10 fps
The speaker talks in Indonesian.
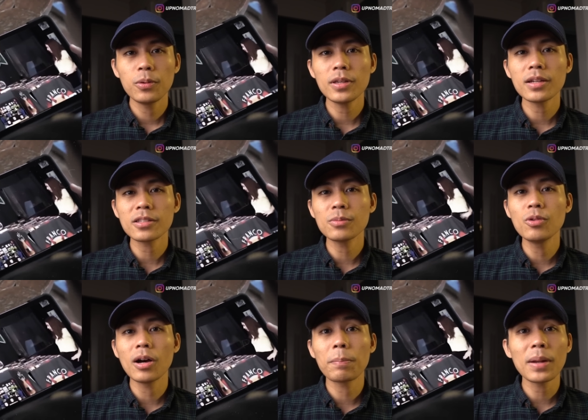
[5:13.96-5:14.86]
punya
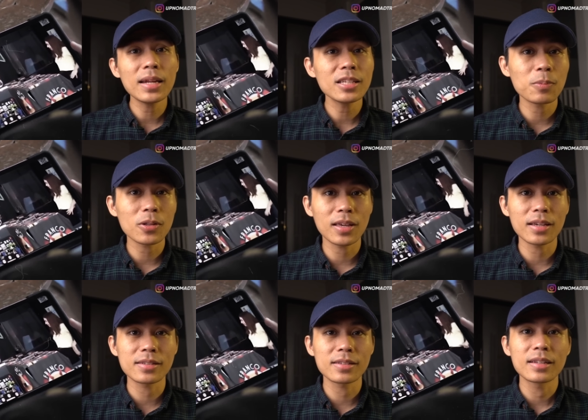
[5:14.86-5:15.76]
sebuah playlist
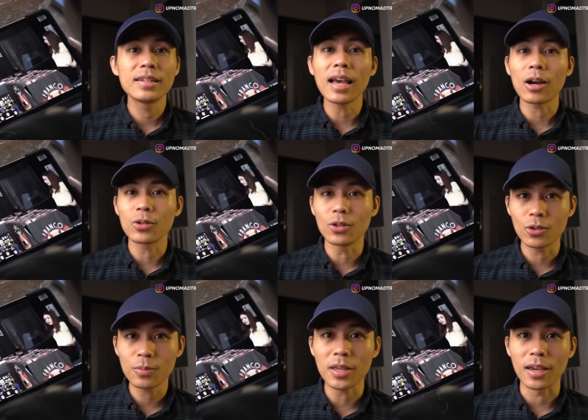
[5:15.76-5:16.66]
podcast di akun
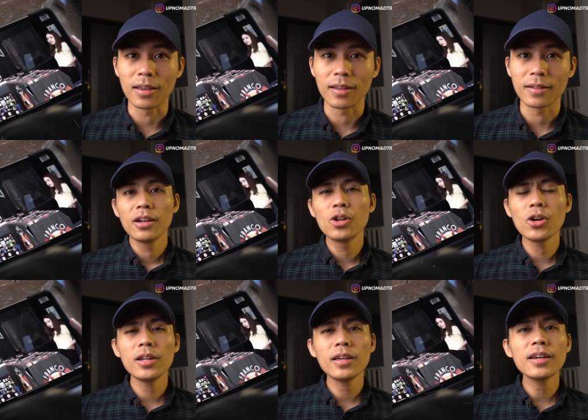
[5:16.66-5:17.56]
YouTube-nya.
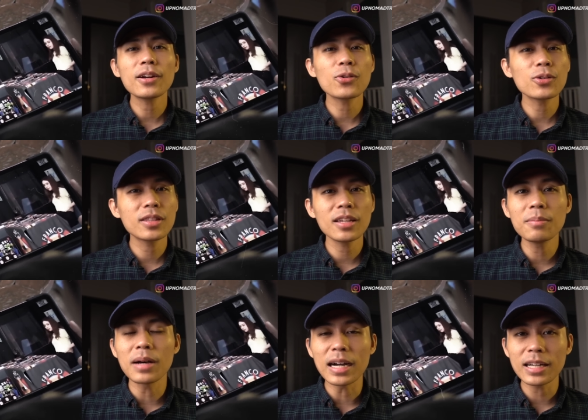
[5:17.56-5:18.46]
Doi ini rutin
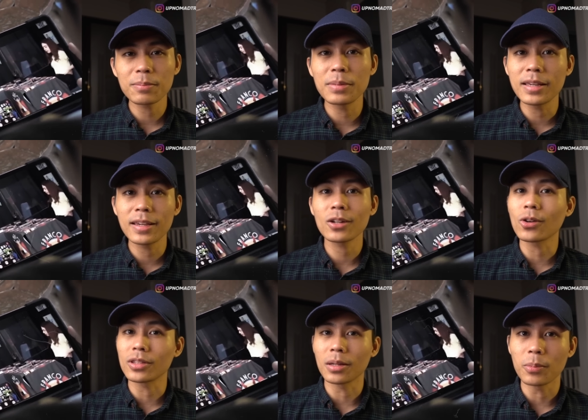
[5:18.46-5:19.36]
banget bikin
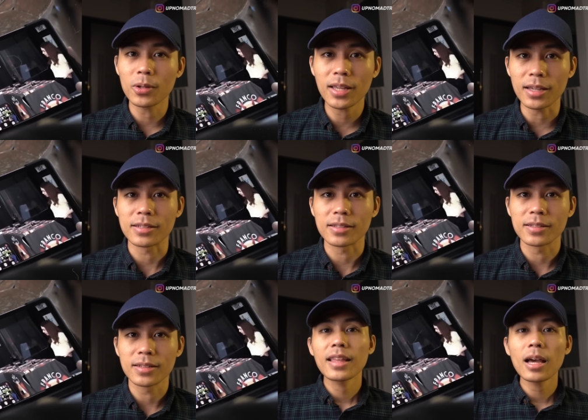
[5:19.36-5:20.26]
konten podcast.
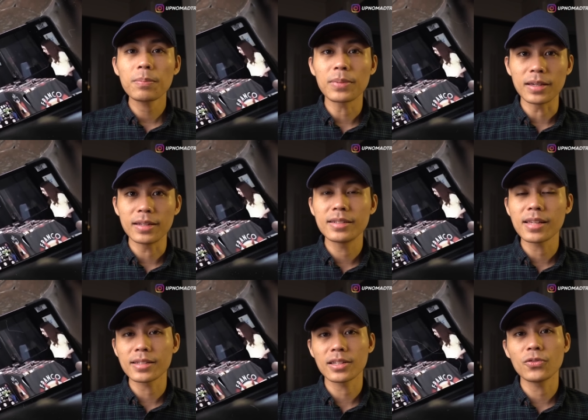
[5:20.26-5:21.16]
Tapi di
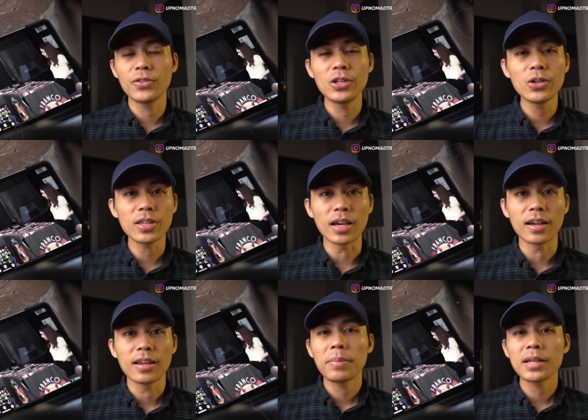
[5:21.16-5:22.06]
salah satu videonya,
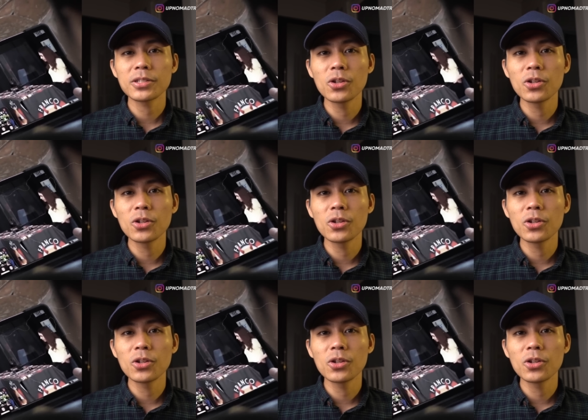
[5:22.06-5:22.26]
pas